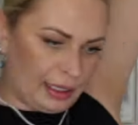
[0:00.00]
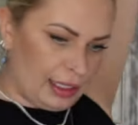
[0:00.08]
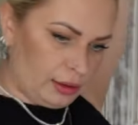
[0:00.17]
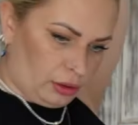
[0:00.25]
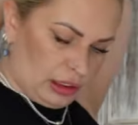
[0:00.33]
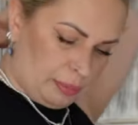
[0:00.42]

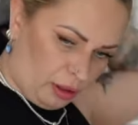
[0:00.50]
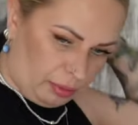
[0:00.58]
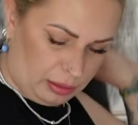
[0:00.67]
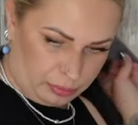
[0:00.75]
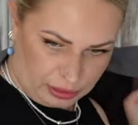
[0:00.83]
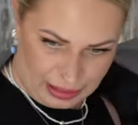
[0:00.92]
ale to nie
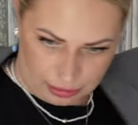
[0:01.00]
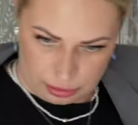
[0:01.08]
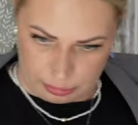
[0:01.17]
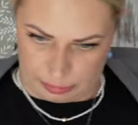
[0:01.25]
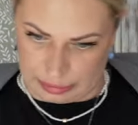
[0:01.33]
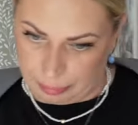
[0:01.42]
problem, bo i tak
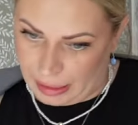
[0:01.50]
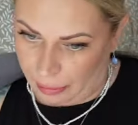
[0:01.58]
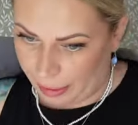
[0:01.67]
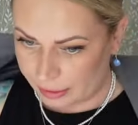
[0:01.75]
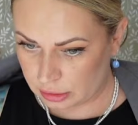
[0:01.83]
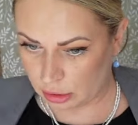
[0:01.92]
będę
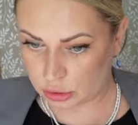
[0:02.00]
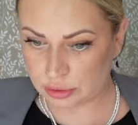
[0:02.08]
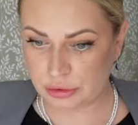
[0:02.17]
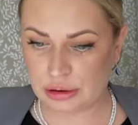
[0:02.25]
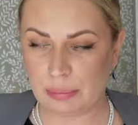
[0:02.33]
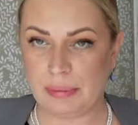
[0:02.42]
prała.
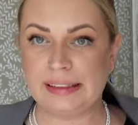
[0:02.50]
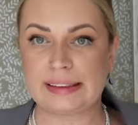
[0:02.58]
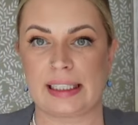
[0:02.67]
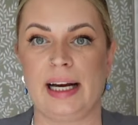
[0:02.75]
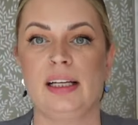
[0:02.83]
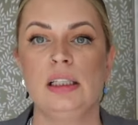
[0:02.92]
Oczywiście
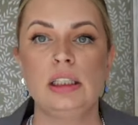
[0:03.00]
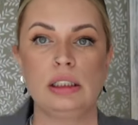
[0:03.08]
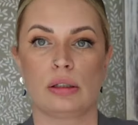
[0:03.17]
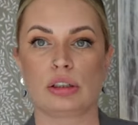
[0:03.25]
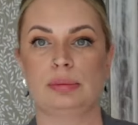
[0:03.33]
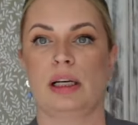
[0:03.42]
męska,
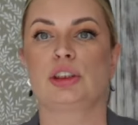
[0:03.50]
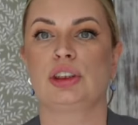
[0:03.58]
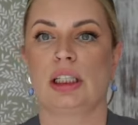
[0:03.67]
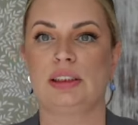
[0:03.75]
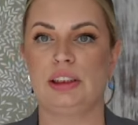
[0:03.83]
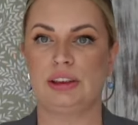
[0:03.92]
rozmiar
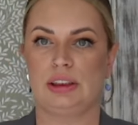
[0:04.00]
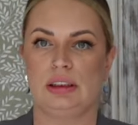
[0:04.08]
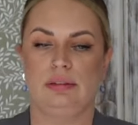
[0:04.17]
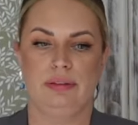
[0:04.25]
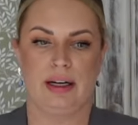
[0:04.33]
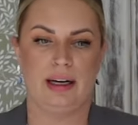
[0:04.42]

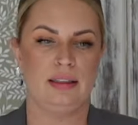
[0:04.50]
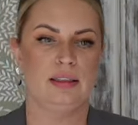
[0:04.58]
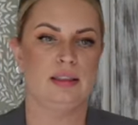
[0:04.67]
42